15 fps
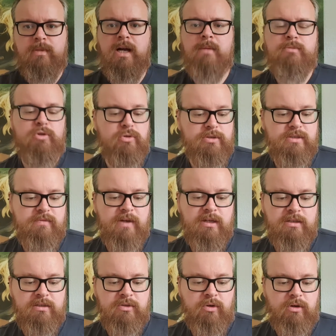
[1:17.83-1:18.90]
am Schluss
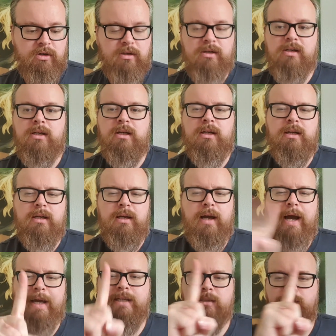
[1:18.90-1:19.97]
werde ich noch
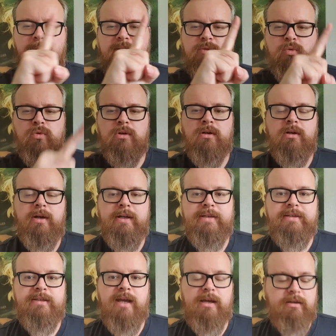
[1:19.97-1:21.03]
eine Person
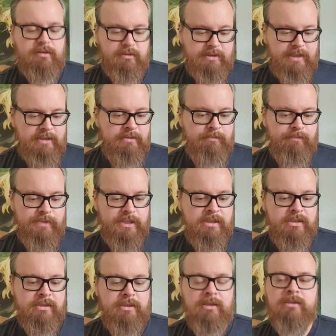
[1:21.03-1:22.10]
taggen, ja,
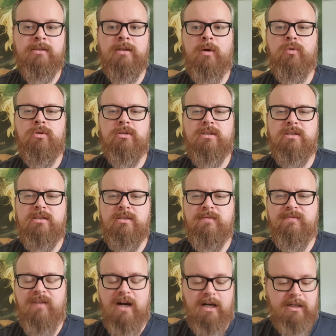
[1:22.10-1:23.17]
die äh, auch
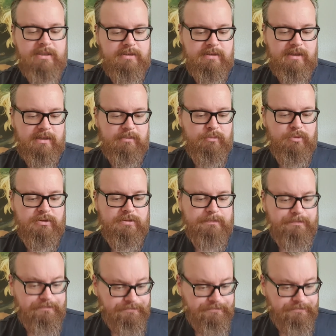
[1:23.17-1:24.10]
die Wahrheit sagen muss.